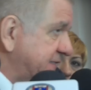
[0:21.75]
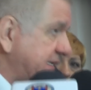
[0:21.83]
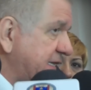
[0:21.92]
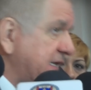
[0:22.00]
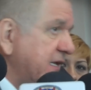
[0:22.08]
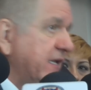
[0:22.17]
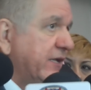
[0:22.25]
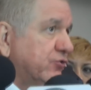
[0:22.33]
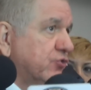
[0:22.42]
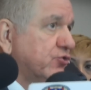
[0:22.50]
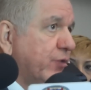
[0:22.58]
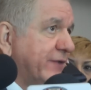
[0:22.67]
pero
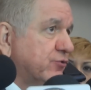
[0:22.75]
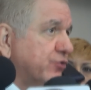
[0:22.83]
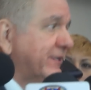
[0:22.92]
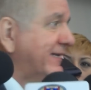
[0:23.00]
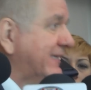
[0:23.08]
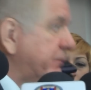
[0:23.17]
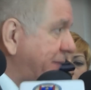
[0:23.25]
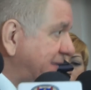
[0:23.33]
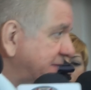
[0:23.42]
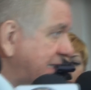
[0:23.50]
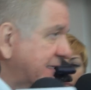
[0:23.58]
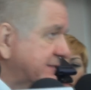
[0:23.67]
buscará una
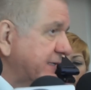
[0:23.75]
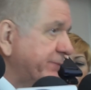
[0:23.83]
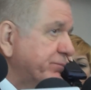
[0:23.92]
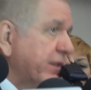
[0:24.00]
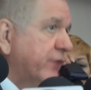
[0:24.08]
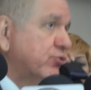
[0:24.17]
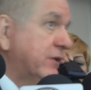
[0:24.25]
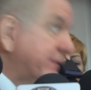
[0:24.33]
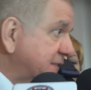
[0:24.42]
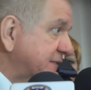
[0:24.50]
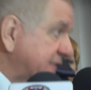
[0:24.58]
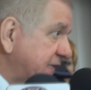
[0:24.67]
reestructuración de las
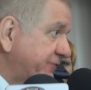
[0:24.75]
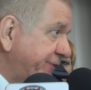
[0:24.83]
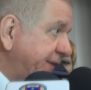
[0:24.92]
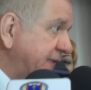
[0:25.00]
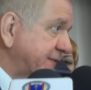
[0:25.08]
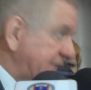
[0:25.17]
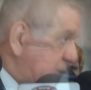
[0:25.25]
alternativas de estudio.